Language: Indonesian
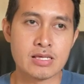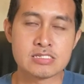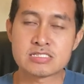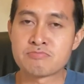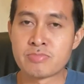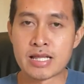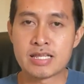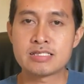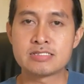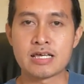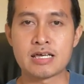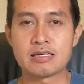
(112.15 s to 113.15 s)

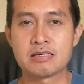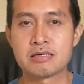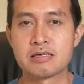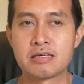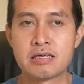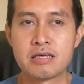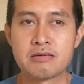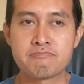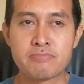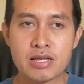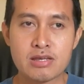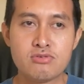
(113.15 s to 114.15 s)
sebaliknya,
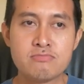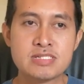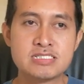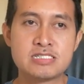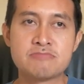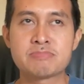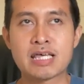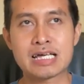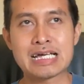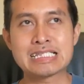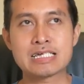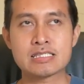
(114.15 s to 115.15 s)
perlu
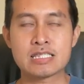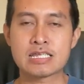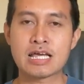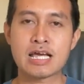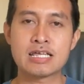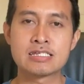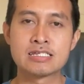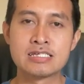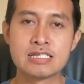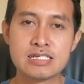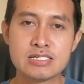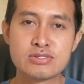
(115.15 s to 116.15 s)
menciptakan ketenangan
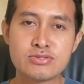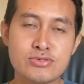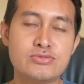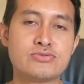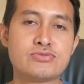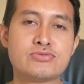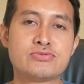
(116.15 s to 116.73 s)
diri dulu